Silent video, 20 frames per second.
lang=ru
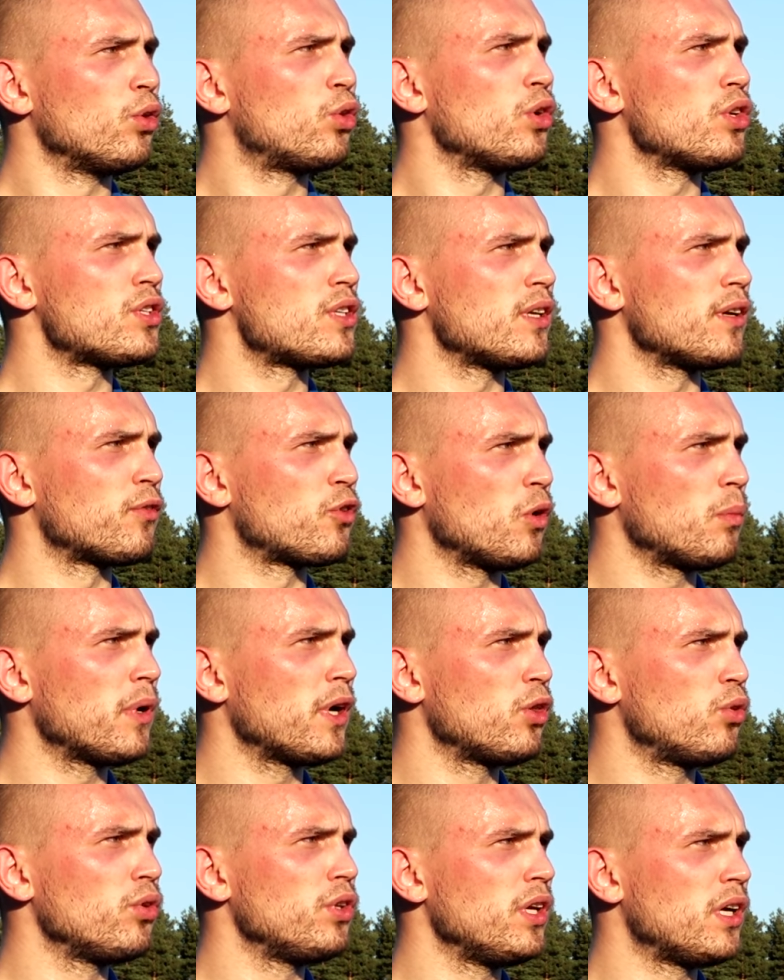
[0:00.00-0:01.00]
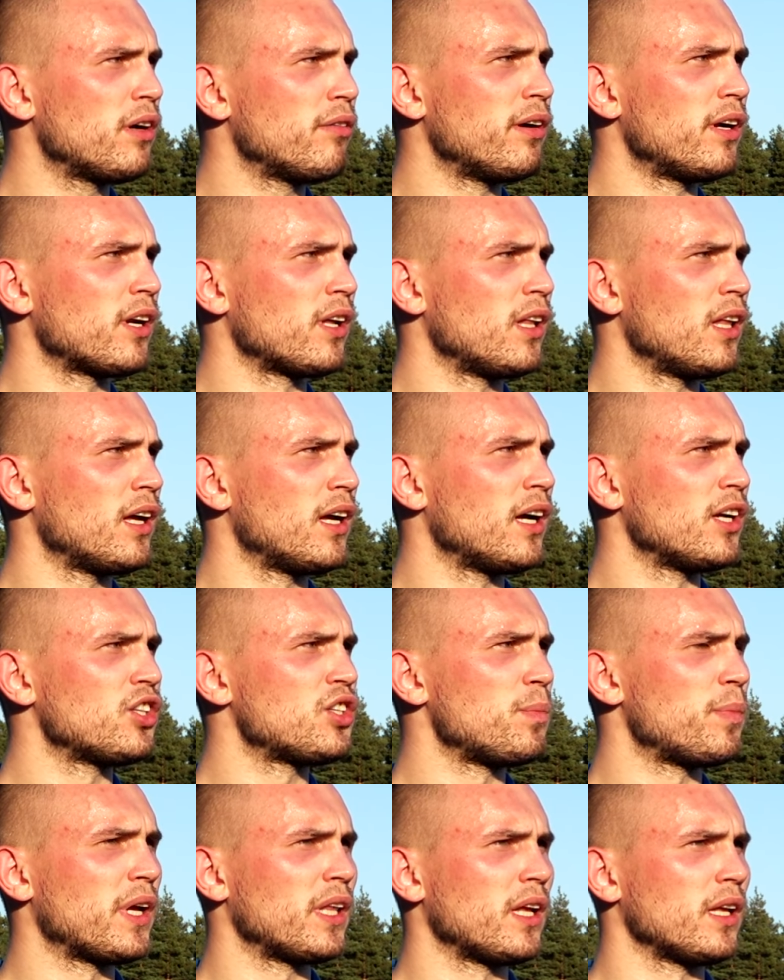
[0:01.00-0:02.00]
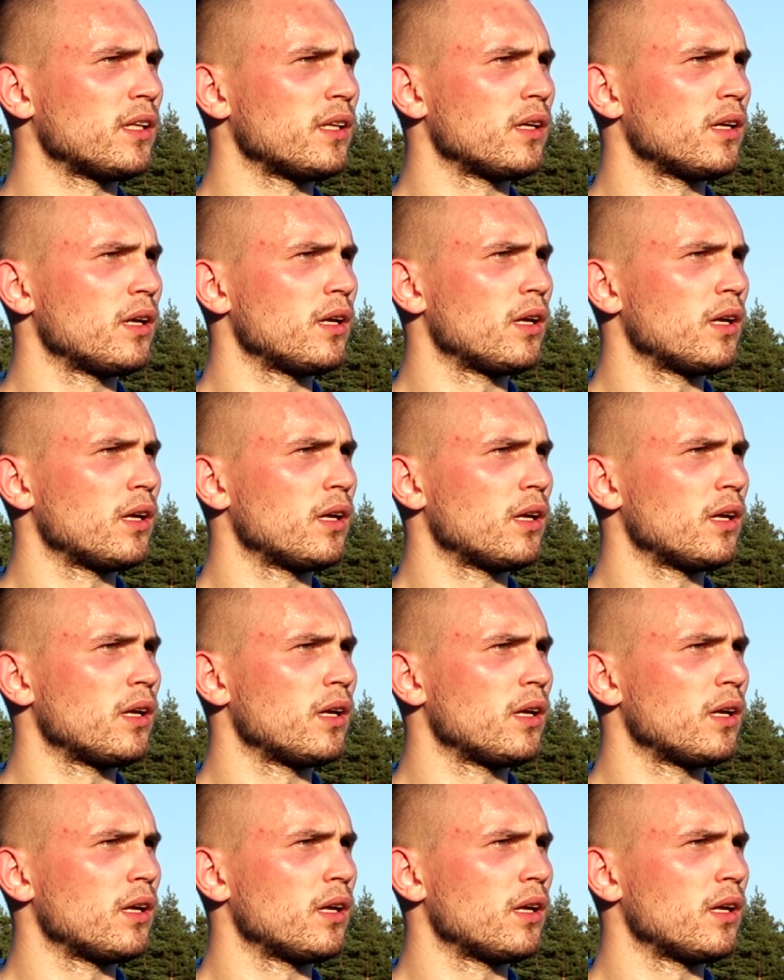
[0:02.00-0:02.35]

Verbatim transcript: Ну, то есть э, в том году Ника выиграла чемпионат.